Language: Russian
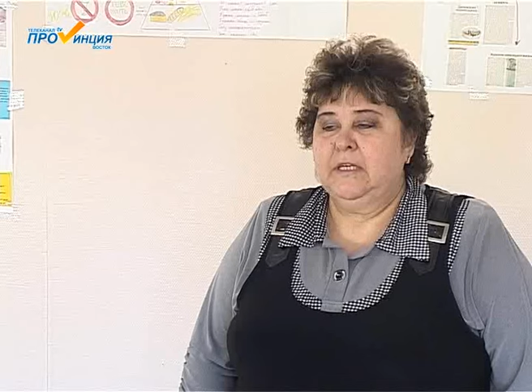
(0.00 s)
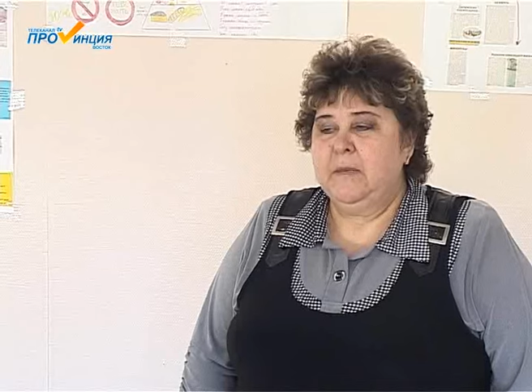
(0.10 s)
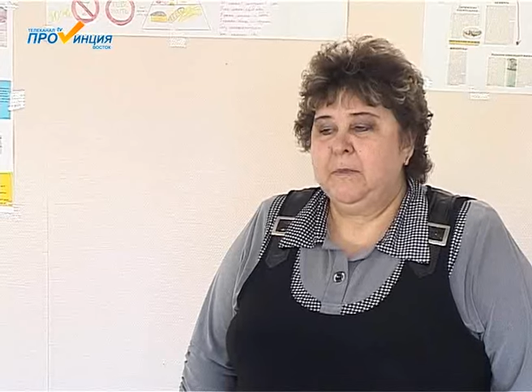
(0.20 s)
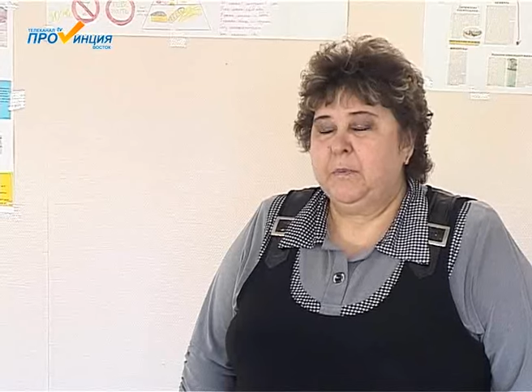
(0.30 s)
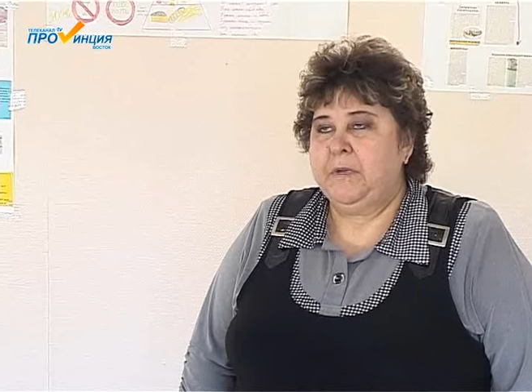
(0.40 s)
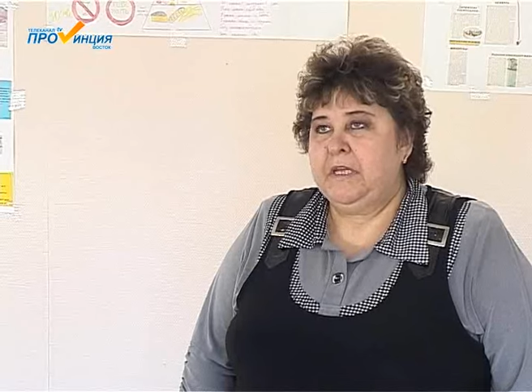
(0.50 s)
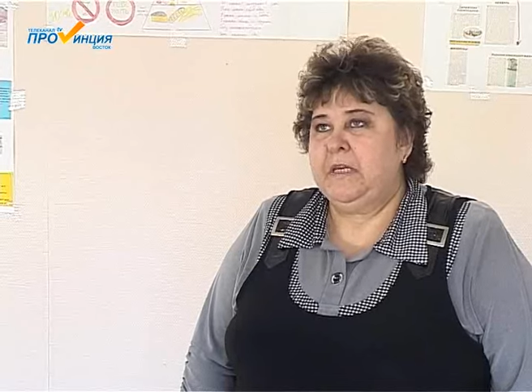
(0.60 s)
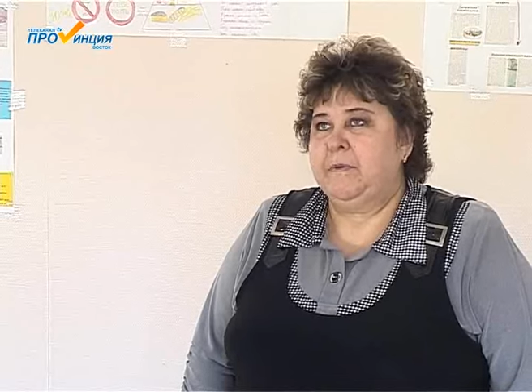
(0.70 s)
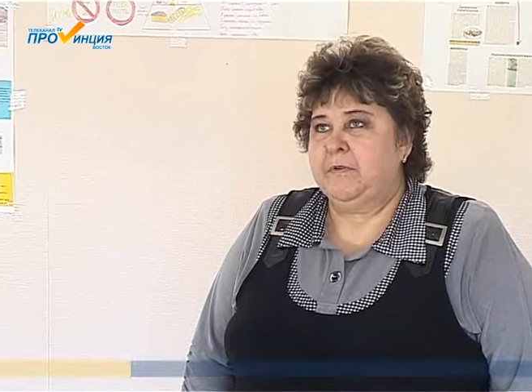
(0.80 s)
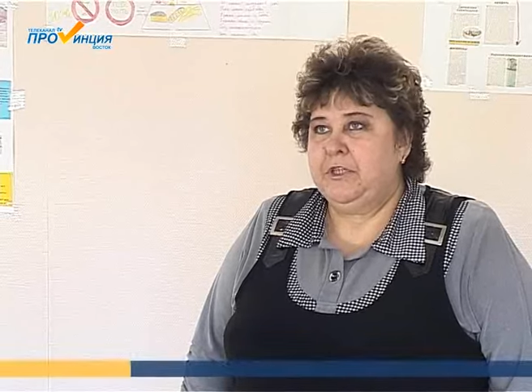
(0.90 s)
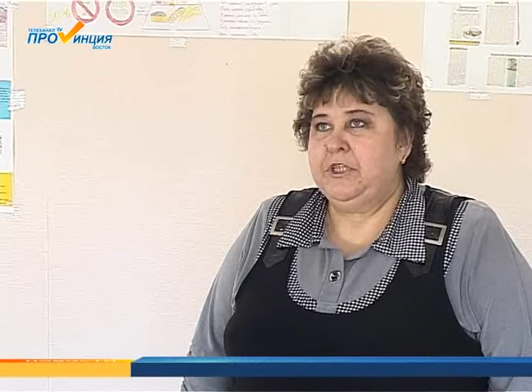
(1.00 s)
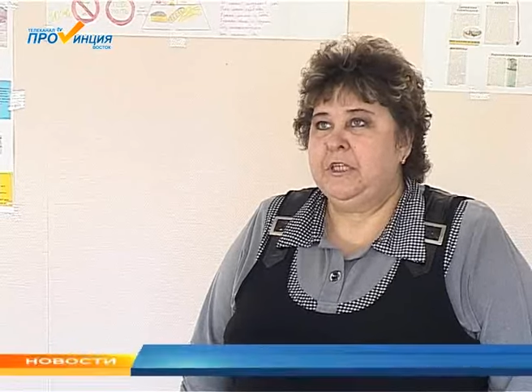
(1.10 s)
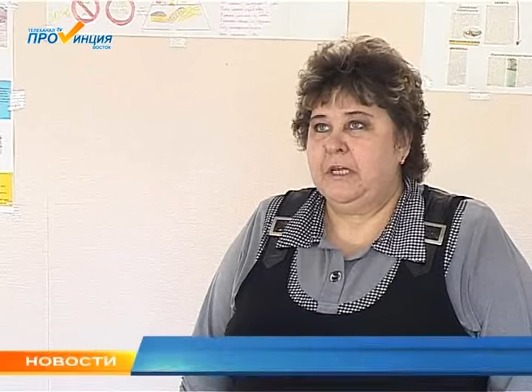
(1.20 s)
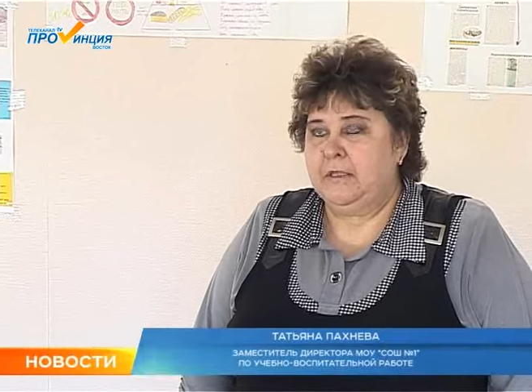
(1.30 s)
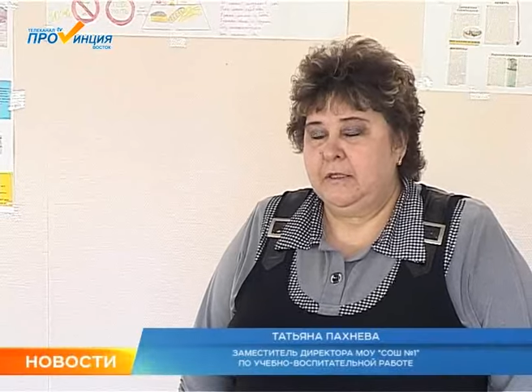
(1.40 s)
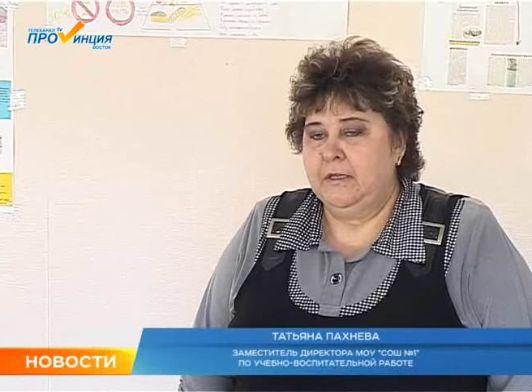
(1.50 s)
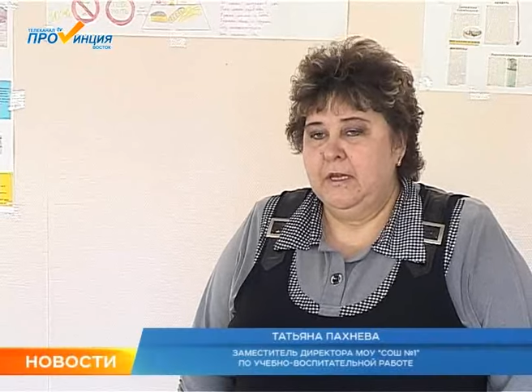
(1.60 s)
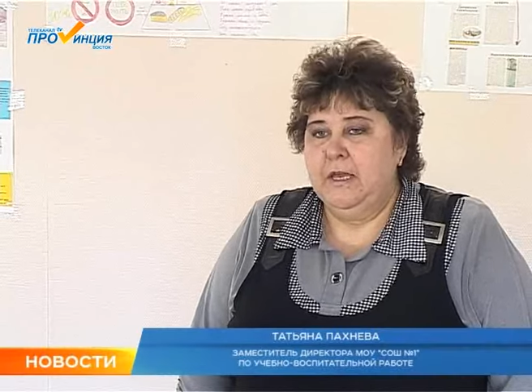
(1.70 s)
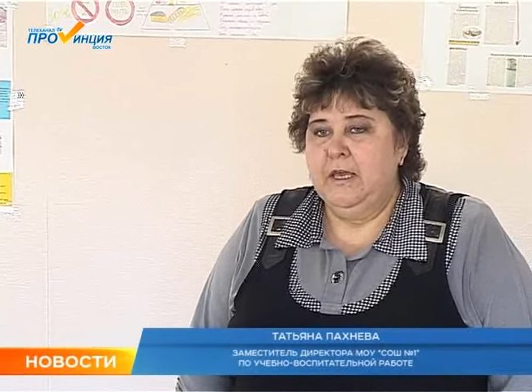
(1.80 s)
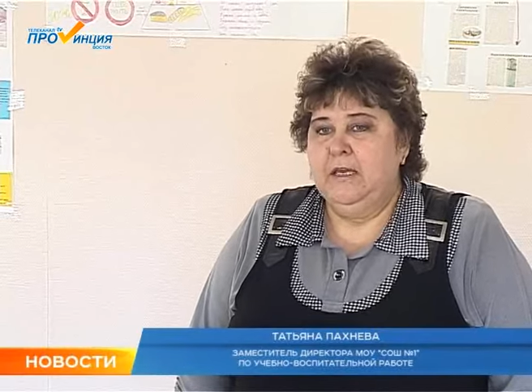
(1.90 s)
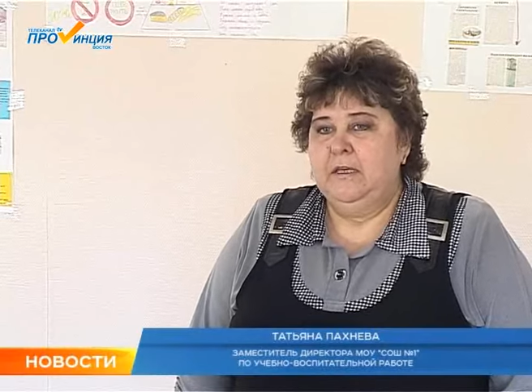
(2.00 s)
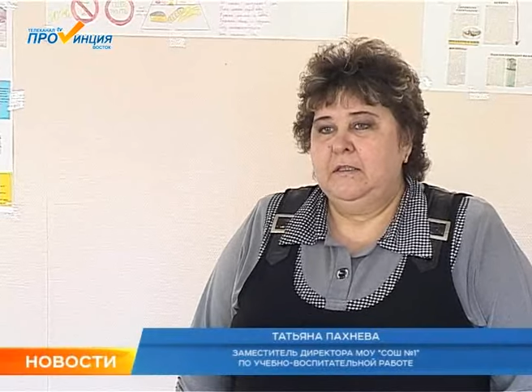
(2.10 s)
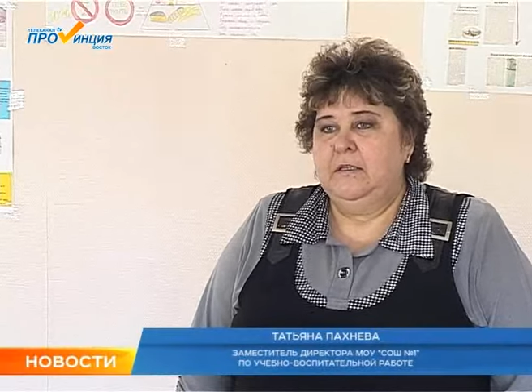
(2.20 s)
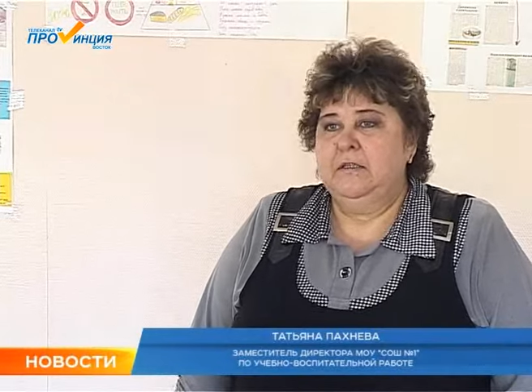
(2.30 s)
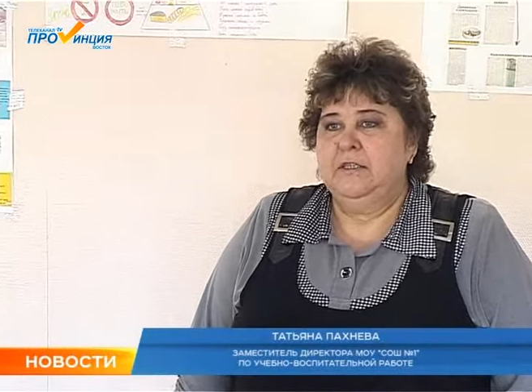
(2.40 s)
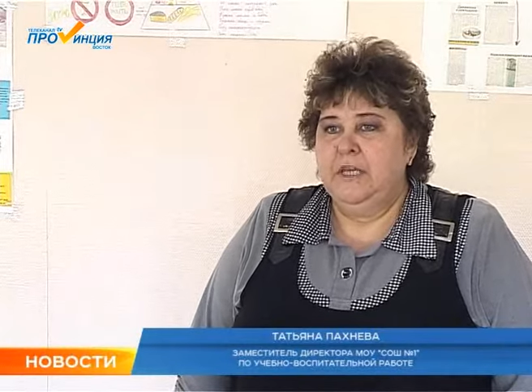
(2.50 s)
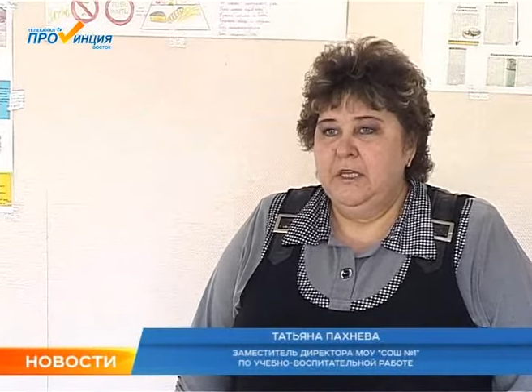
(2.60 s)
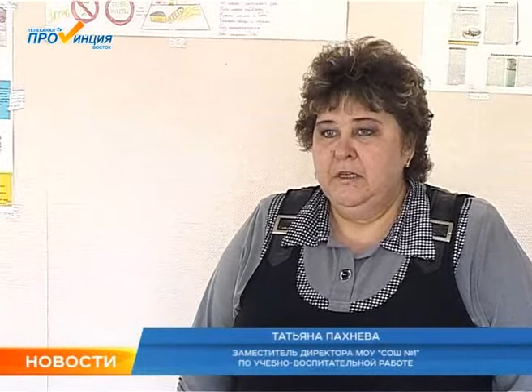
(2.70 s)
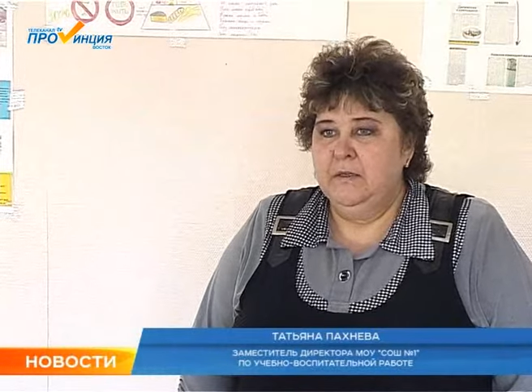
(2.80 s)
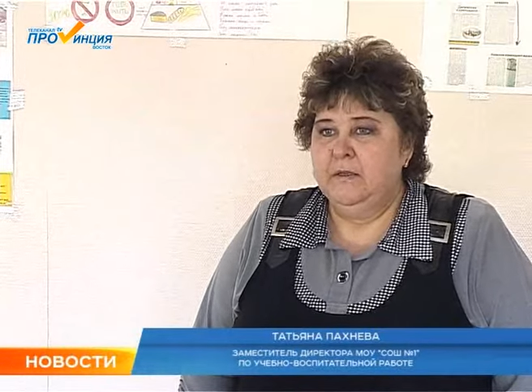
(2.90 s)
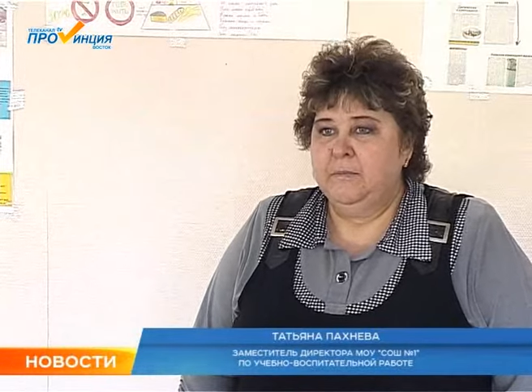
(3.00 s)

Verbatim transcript: Такие мероприятия проводить надо. Это день